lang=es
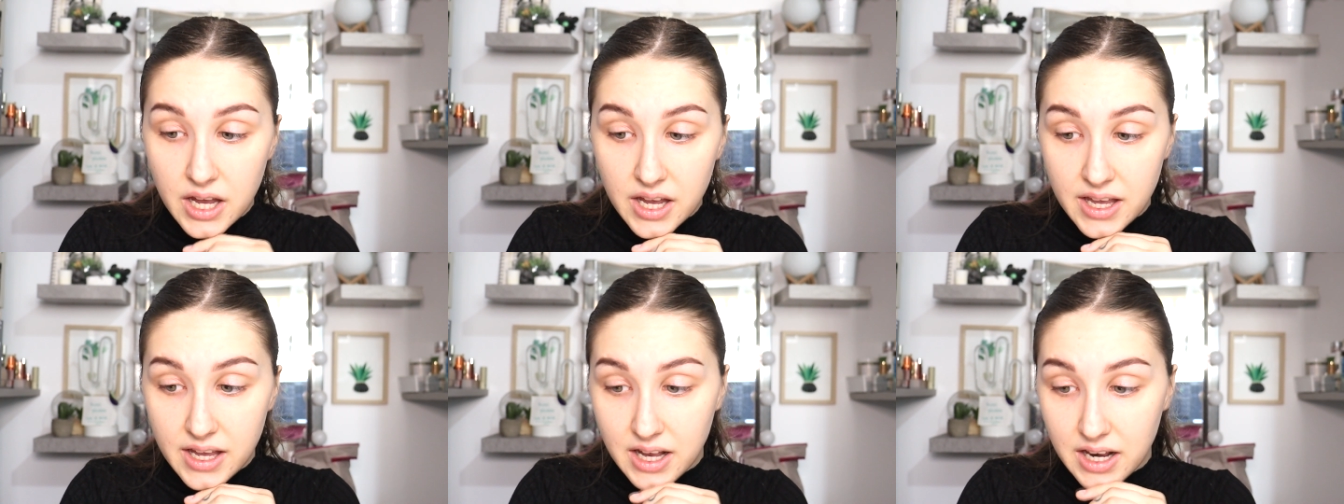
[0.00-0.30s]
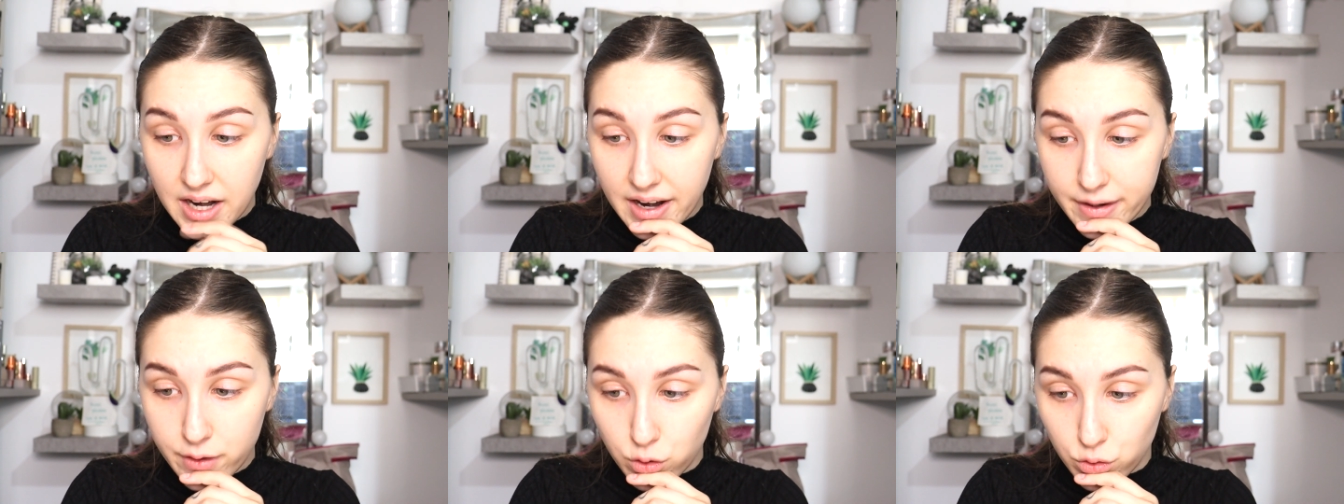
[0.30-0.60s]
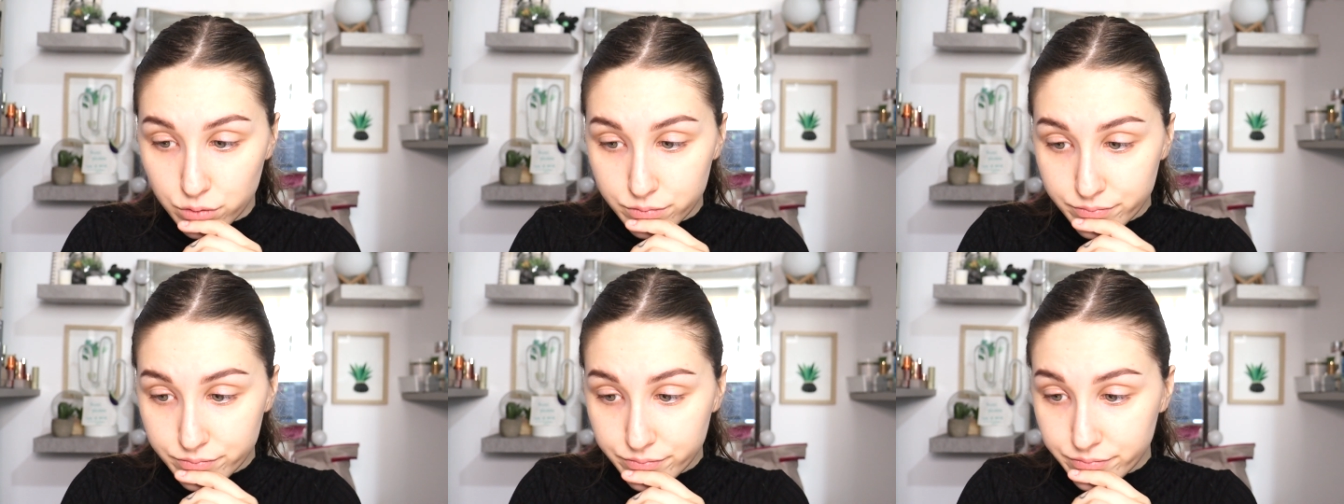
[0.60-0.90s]
Y
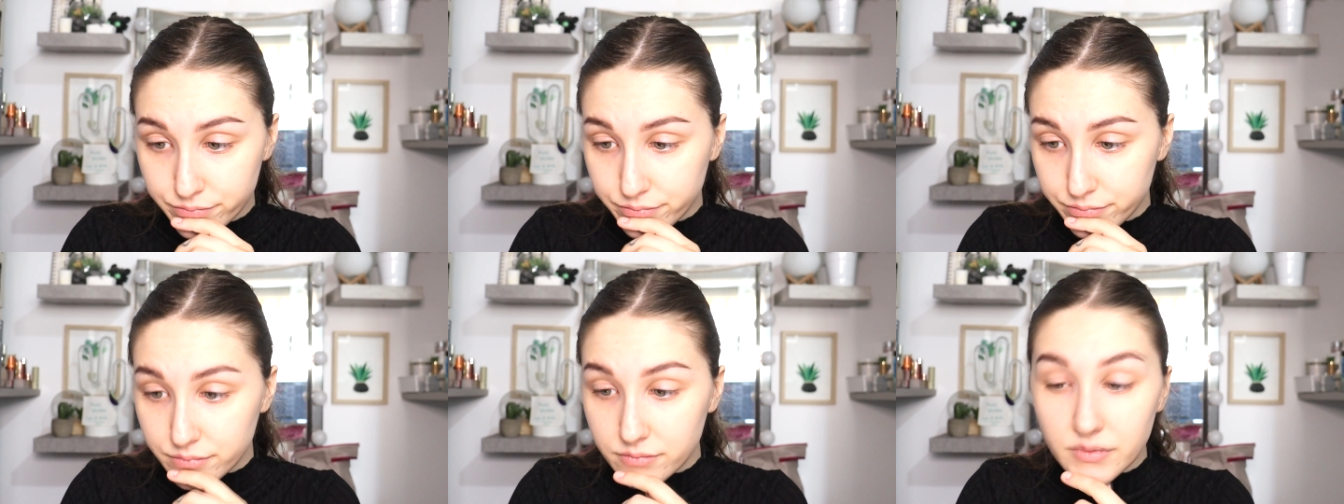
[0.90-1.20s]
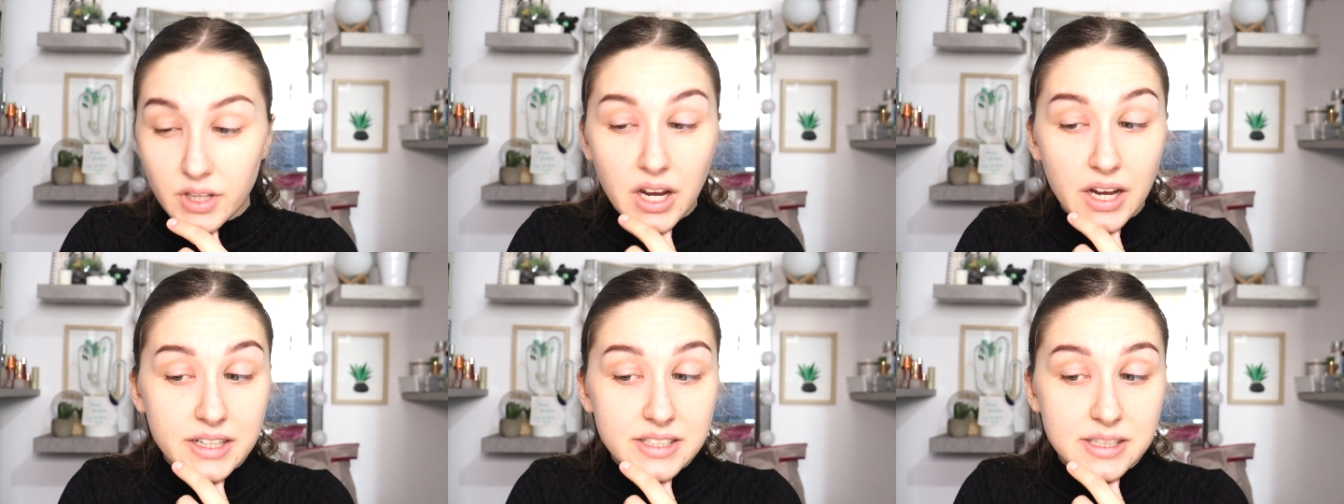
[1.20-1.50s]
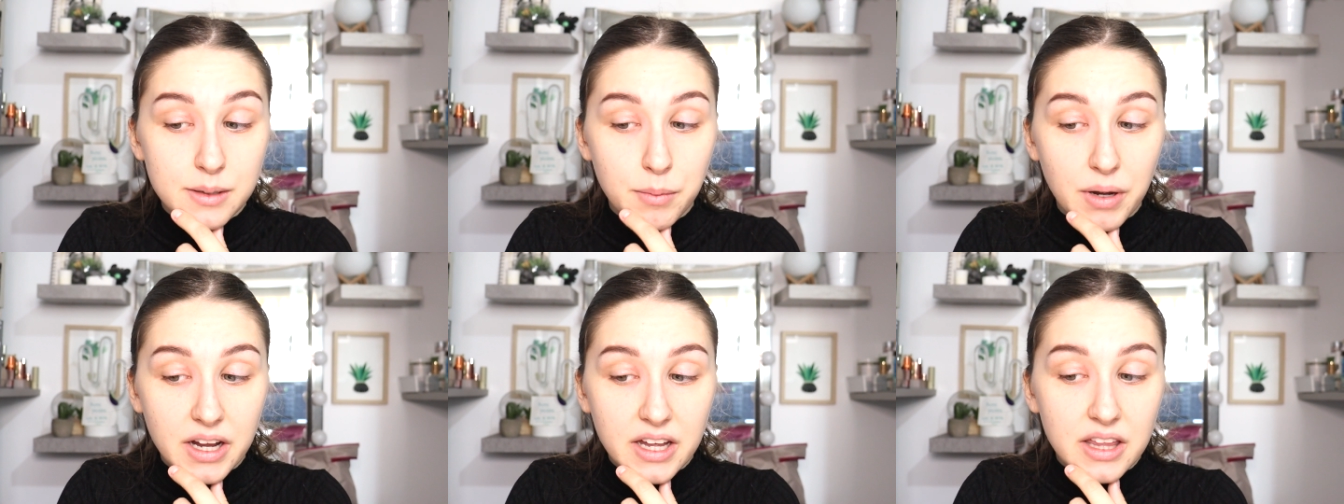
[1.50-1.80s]
claro,
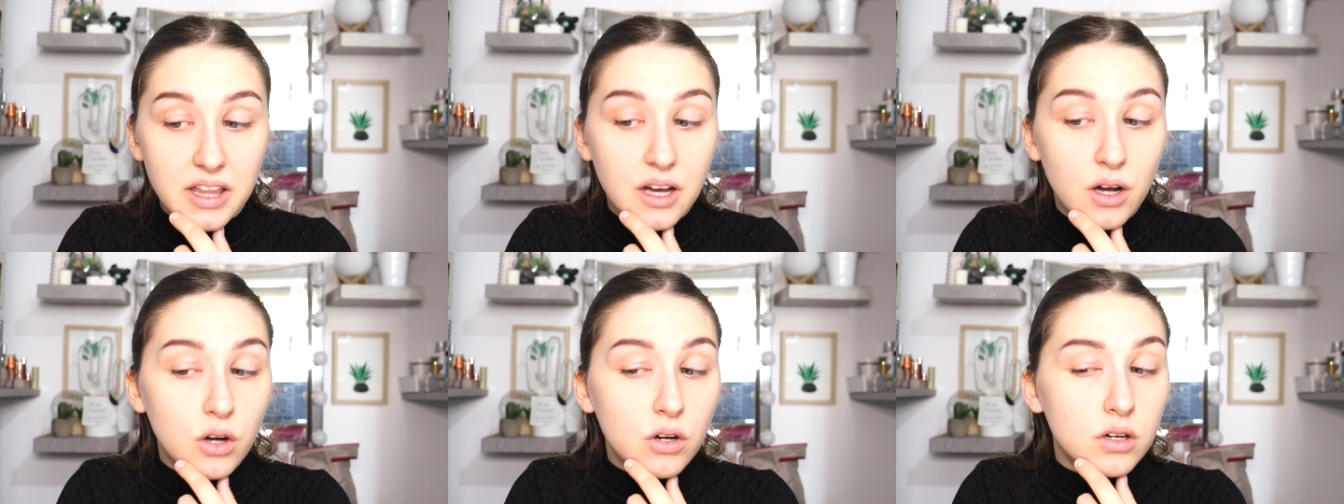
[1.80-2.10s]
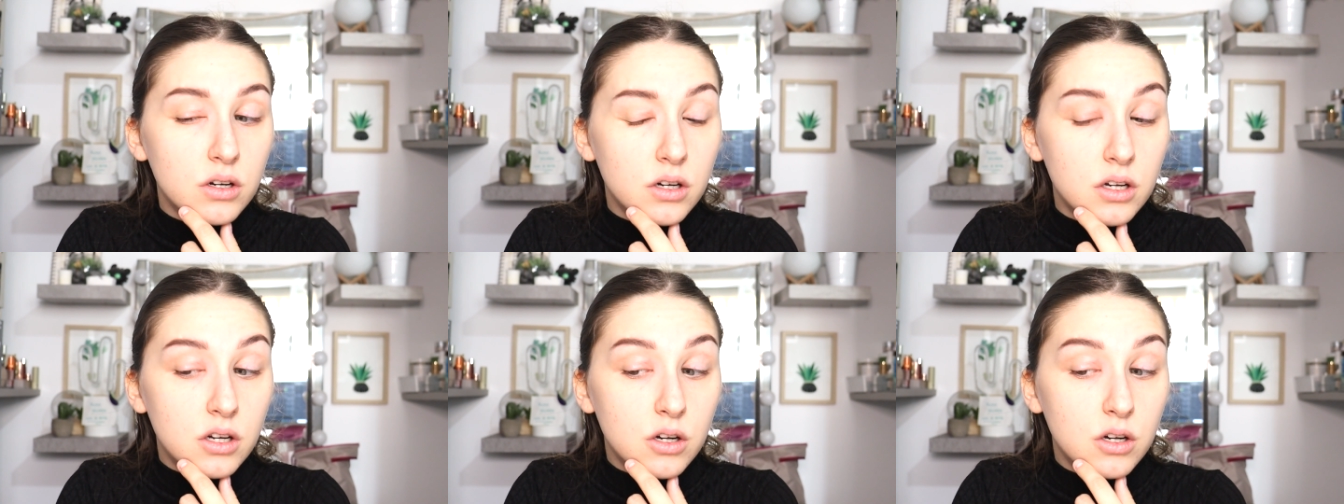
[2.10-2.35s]
se me ha quedado,